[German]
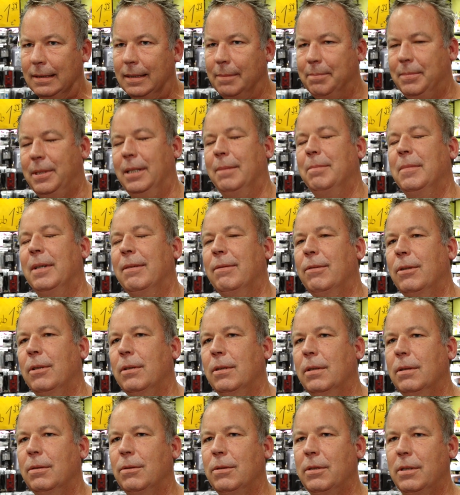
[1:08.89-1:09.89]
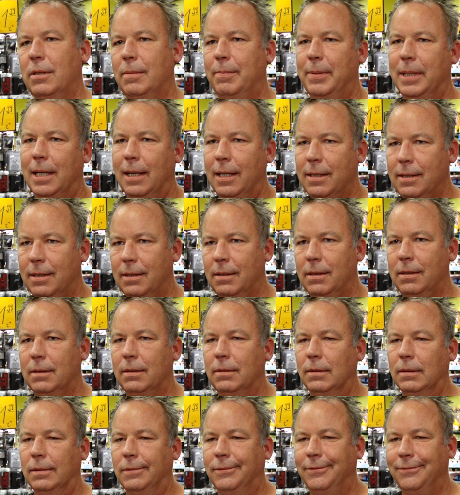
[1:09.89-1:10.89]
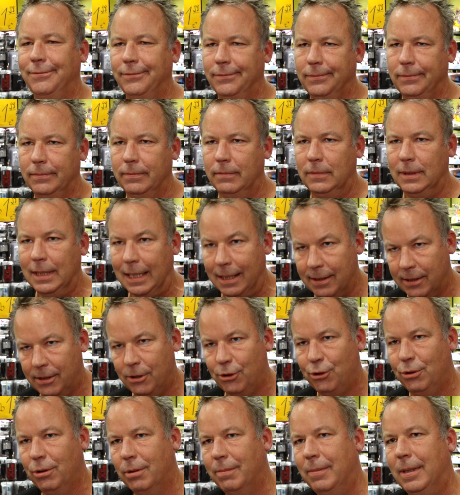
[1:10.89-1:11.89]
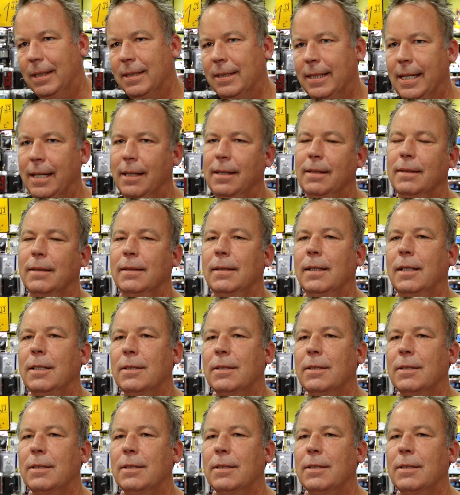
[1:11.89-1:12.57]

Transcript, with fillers: Septemberwoche unsere Preise ähm, drastisch nochmal senken.